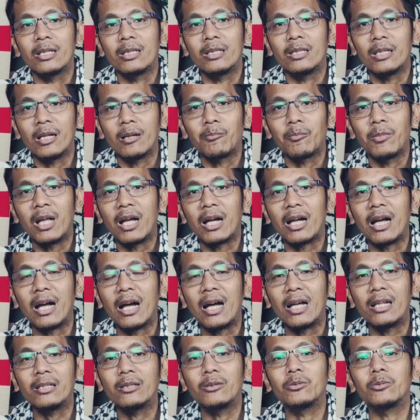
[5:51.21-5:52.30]
yang
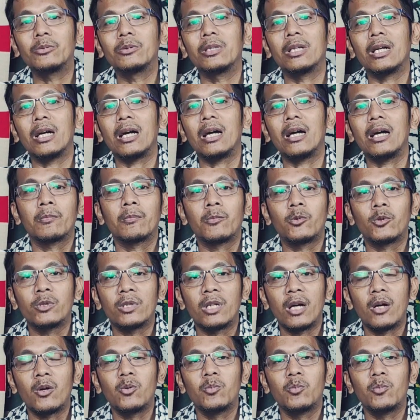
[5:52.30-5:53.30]
belakangan juga punya